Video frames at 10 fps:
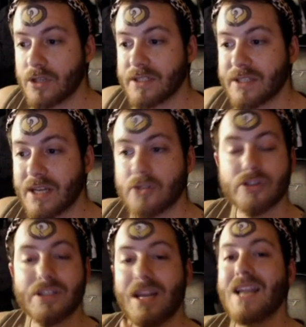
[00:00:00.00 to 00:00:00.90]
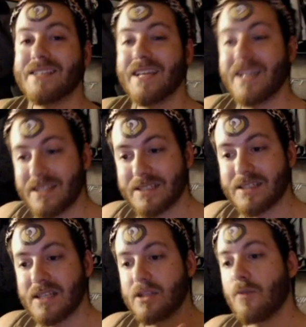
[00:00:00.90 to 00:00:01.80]
En este caso será la
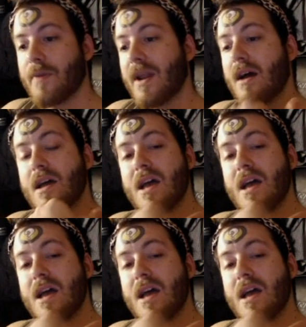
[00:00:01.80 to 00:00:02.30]
secretista y se dopará